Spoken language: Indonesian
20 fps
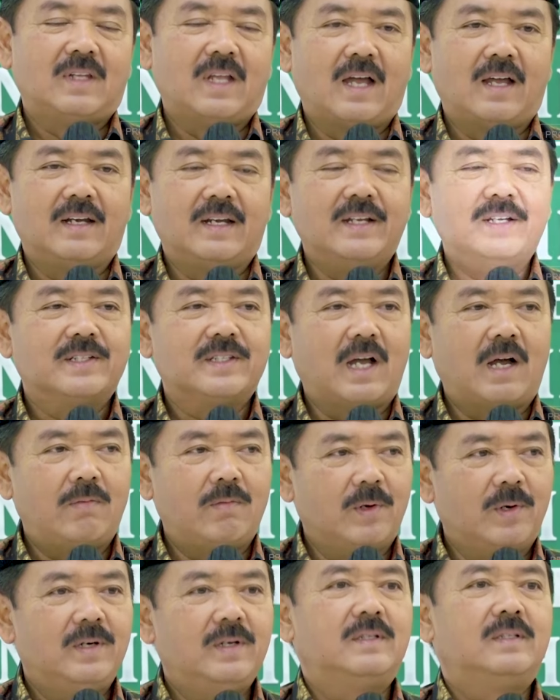Dan insya
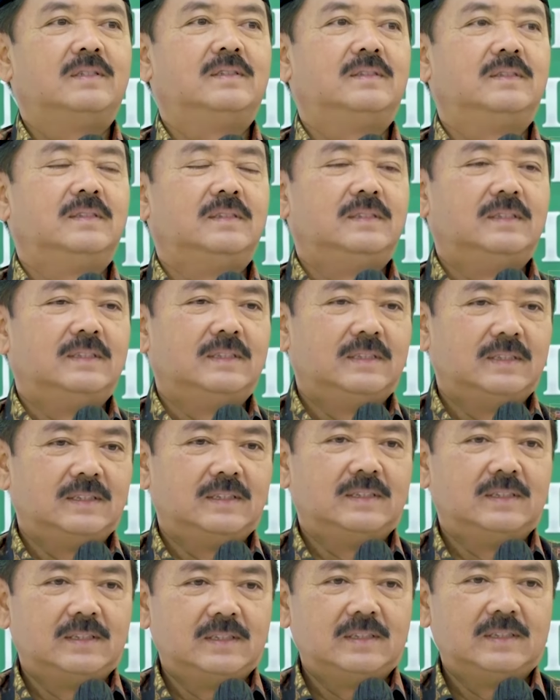Allah
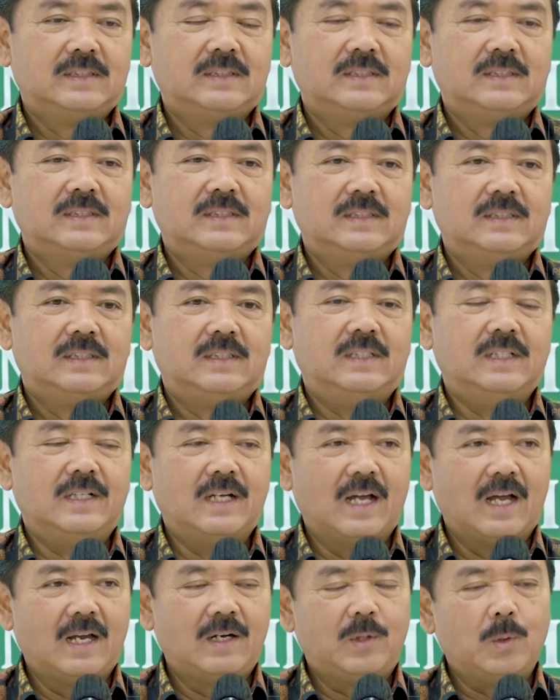
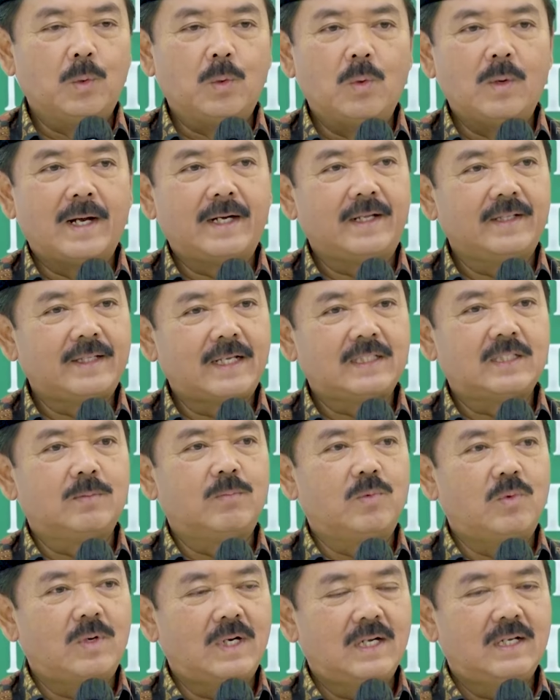dengan dukungan kita
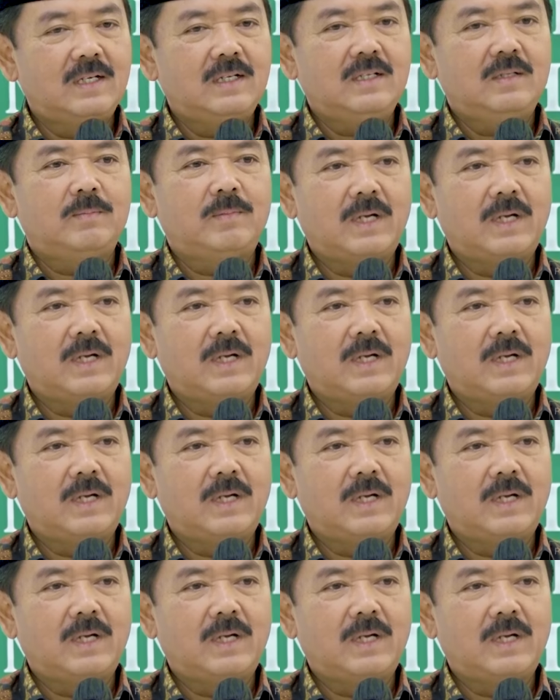semua,